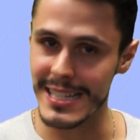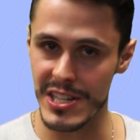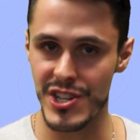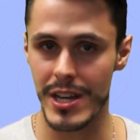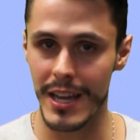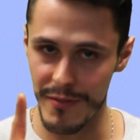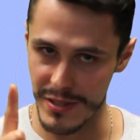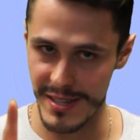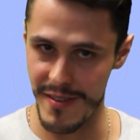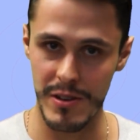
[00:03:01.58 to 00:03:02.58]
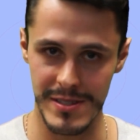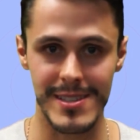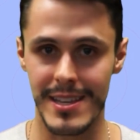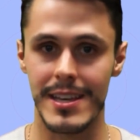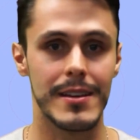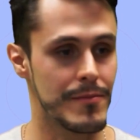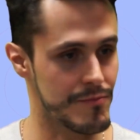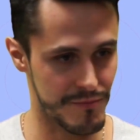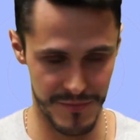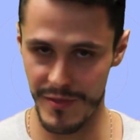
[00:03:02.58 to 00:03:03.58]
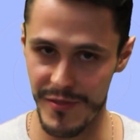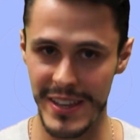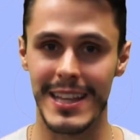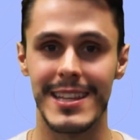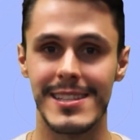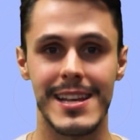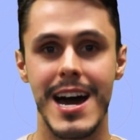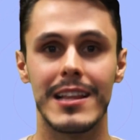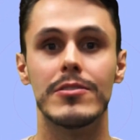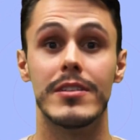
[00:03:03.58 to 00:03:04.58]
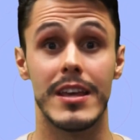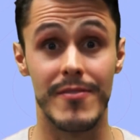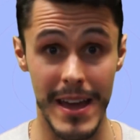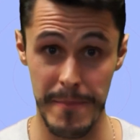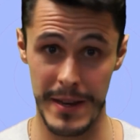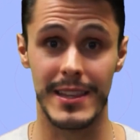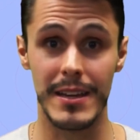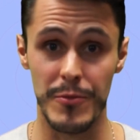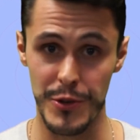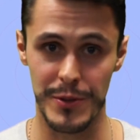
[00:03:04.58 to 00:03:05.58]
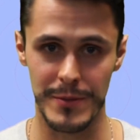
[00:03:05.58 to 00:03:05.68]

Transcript: essa dica que você vai conseguir finalizá-lo e vai aprender muito.